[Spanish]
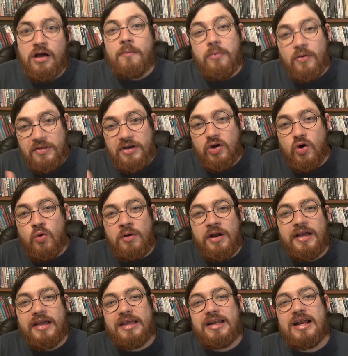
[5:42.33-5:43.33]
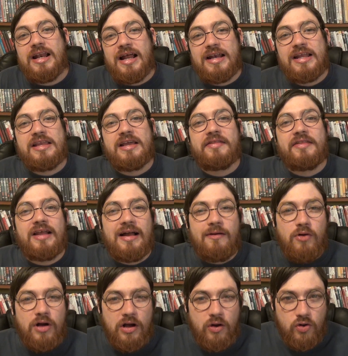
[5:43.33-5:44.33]
pues descubren quién es la niña de la
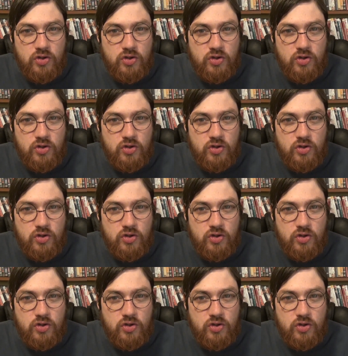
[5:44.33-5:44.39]
boca